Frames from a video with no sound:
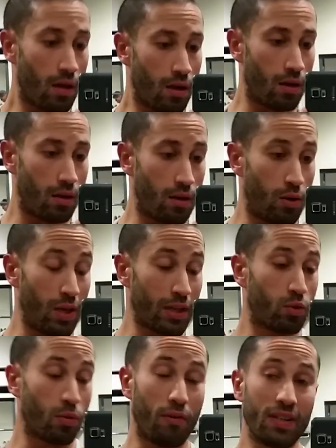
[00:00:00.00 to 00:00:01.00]
Euh, le
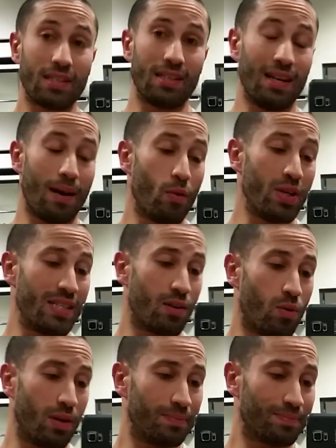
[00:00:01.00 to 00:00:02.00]
lacto en fait, l'AOE, c'est
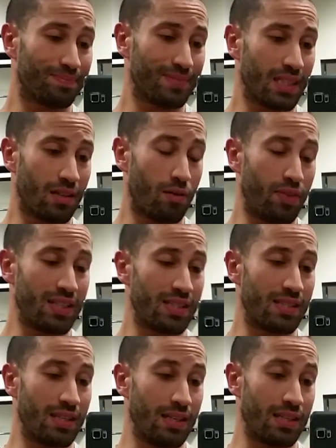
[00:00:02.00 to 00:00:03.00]
quoi En fait,
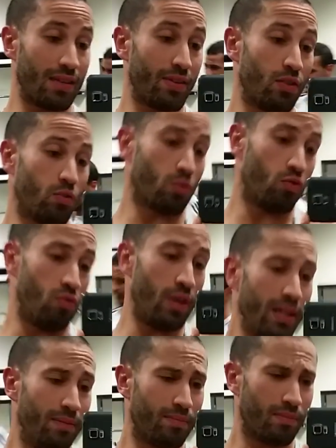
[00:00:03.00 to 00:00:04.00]
ça vient de
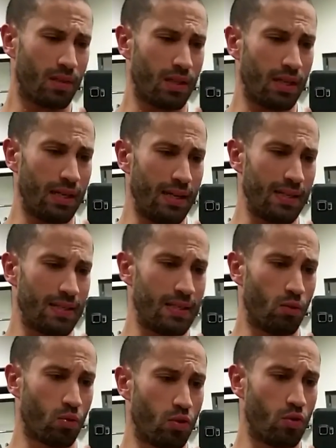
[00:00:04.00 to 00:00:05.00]
du Et
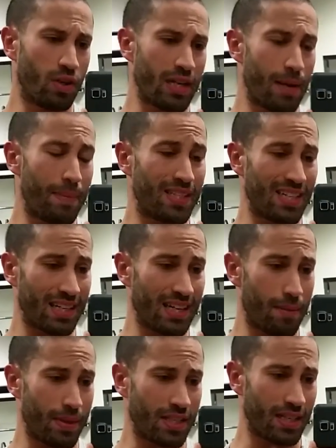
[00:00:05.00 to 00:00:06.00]
donc, dedans, il y a la matière,
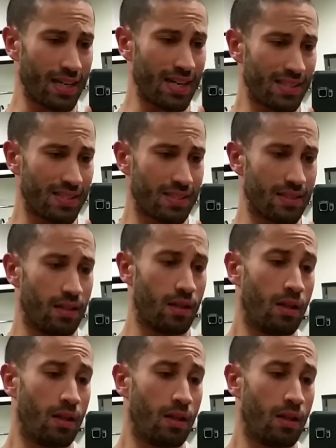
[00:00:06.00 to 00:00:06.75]
la matière grasse,